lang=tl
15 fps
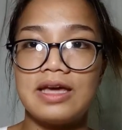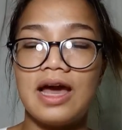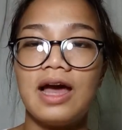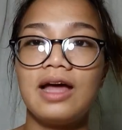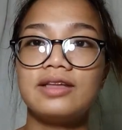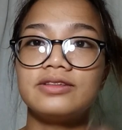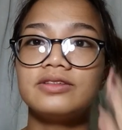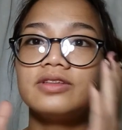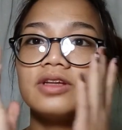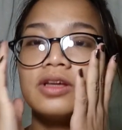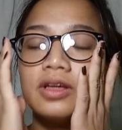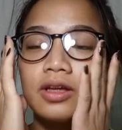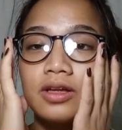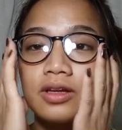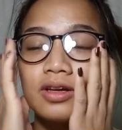Yan.
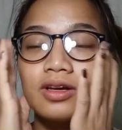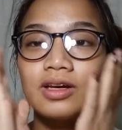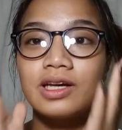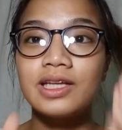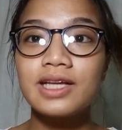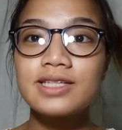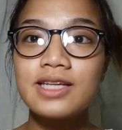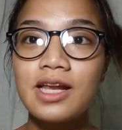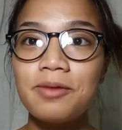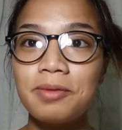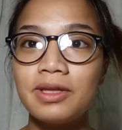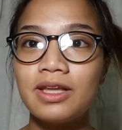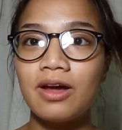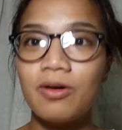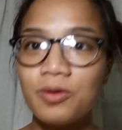And
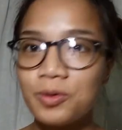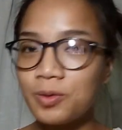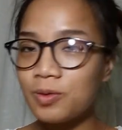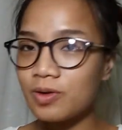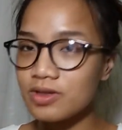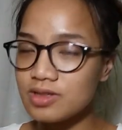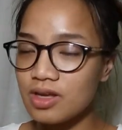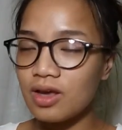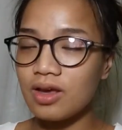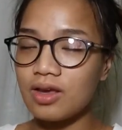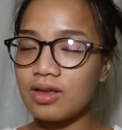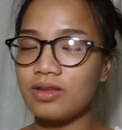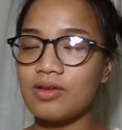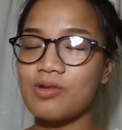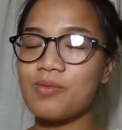nagsalamin ako
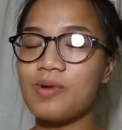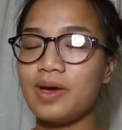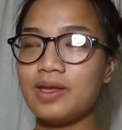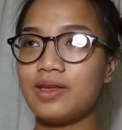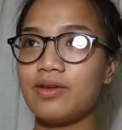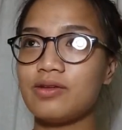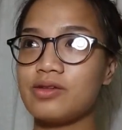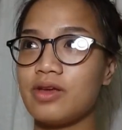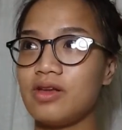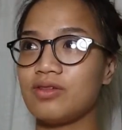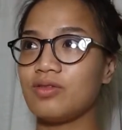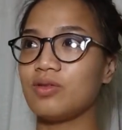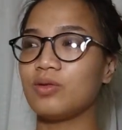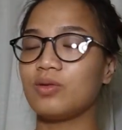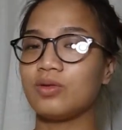kasi hindi ko makita yung
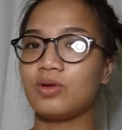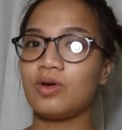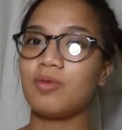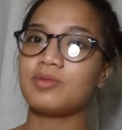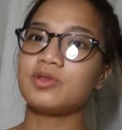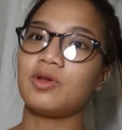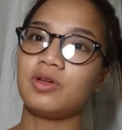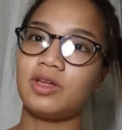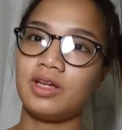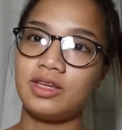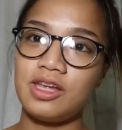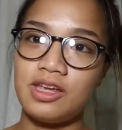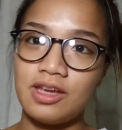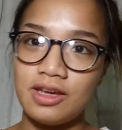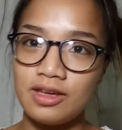cellphone ko. Hindi ko tapos
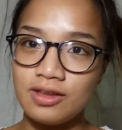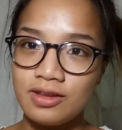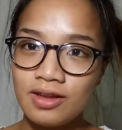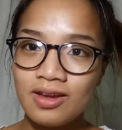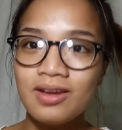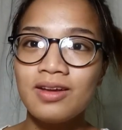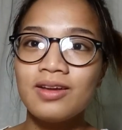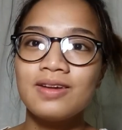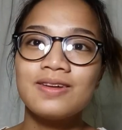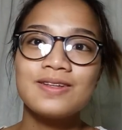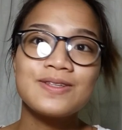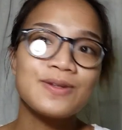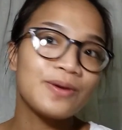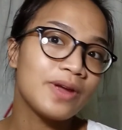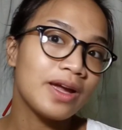nakatingin.
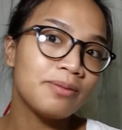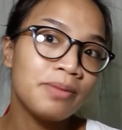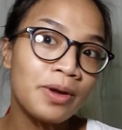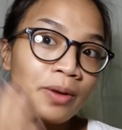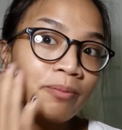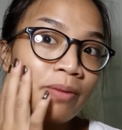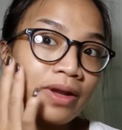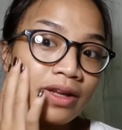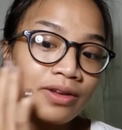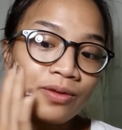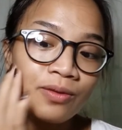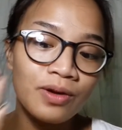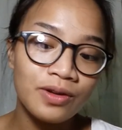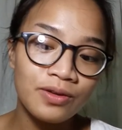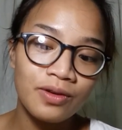So, yan. Meron pa rin
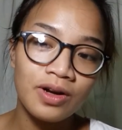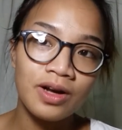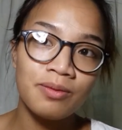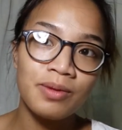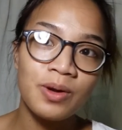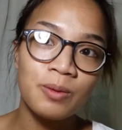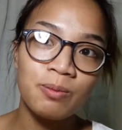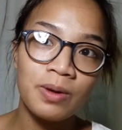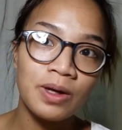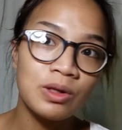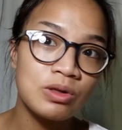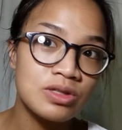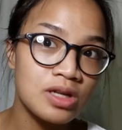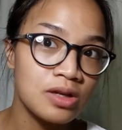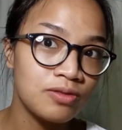yung ano ah, meron pa
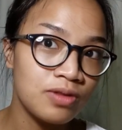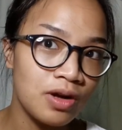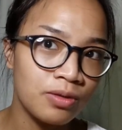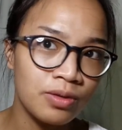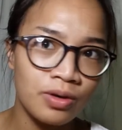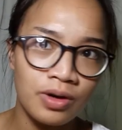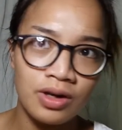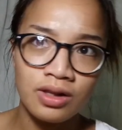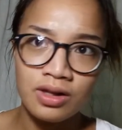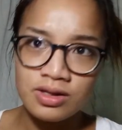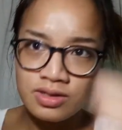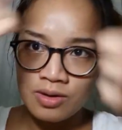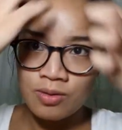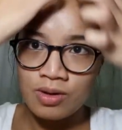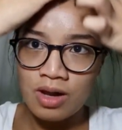rin yung sunflower oil
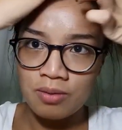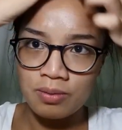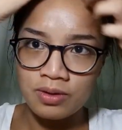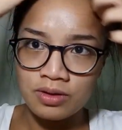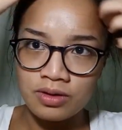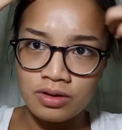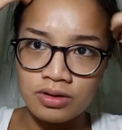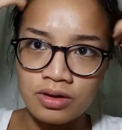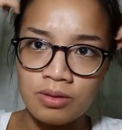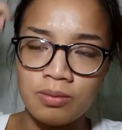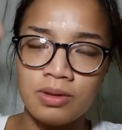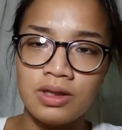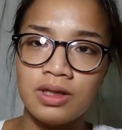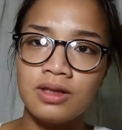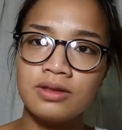kasi wala pang 30
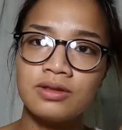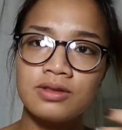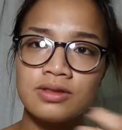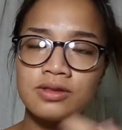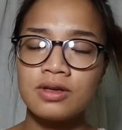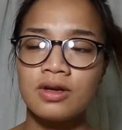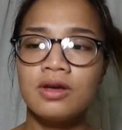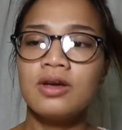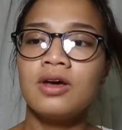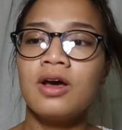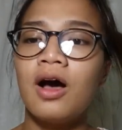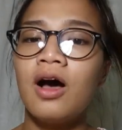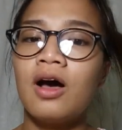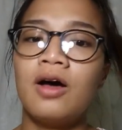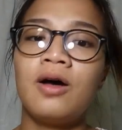minutes.
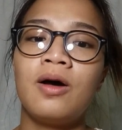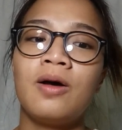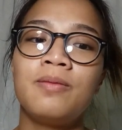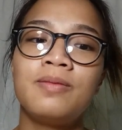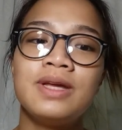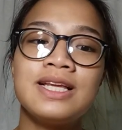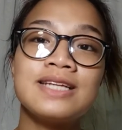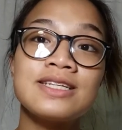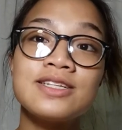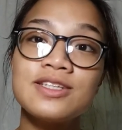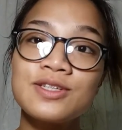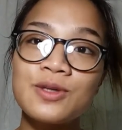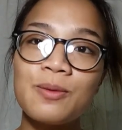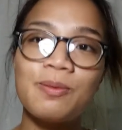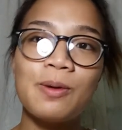Um,
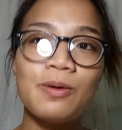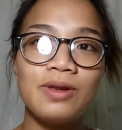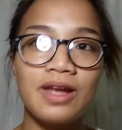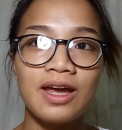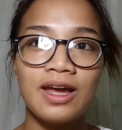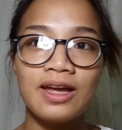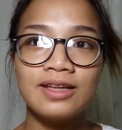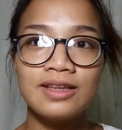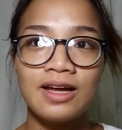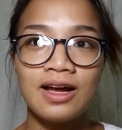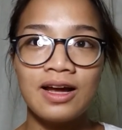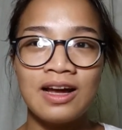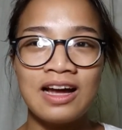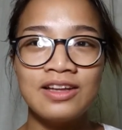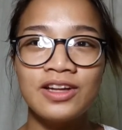isasuggest ko pa uli
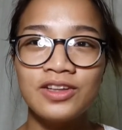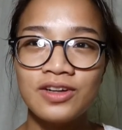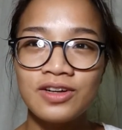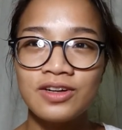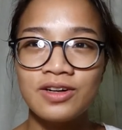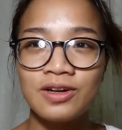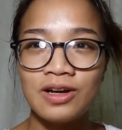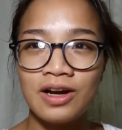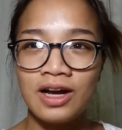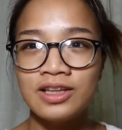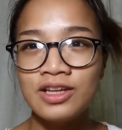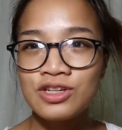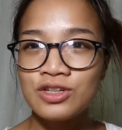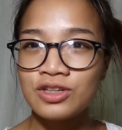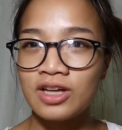na another
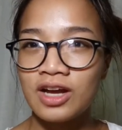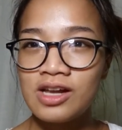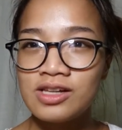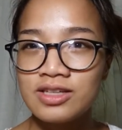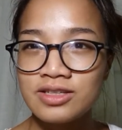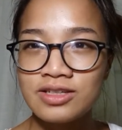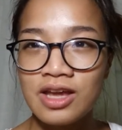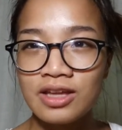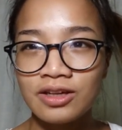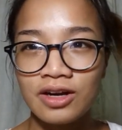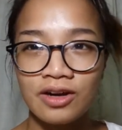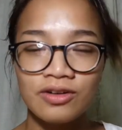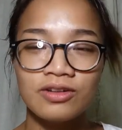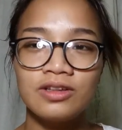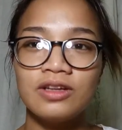additional sa
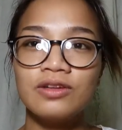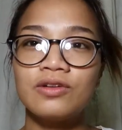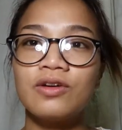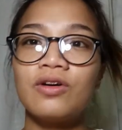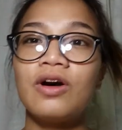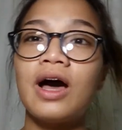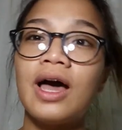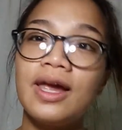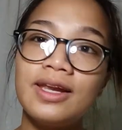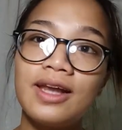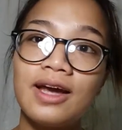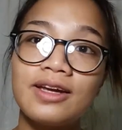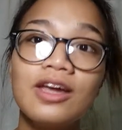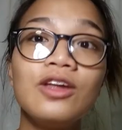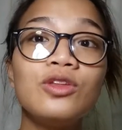skincare routine ko ay
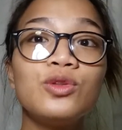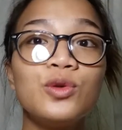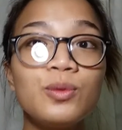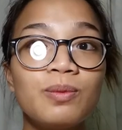laging